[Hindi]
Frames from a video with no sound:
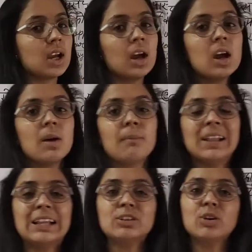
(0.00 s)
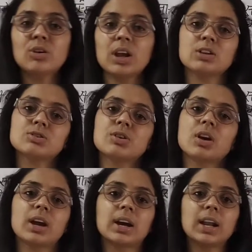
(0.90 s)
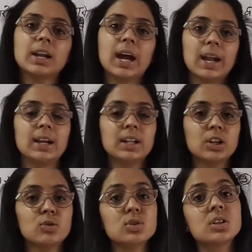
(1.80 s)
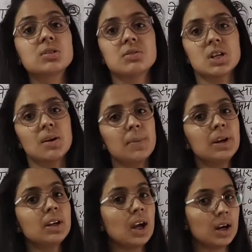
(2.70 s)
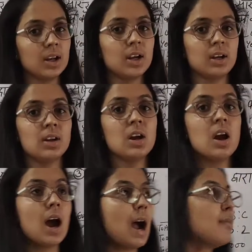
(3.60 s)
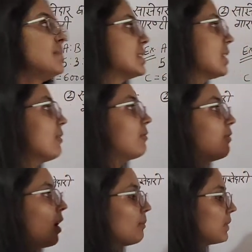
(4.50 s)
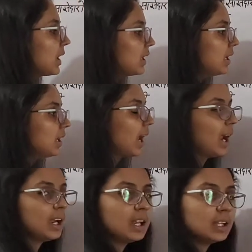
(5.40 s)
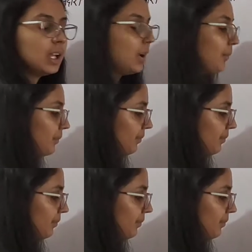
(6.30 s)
दी जाए मतलब दोनों एक दूसरे को अगर एक गारंटी दे तो उस सिचुएशन अपन क्या करेंगे अब जैसे फॉर्म ने क्या दी गारंटी दी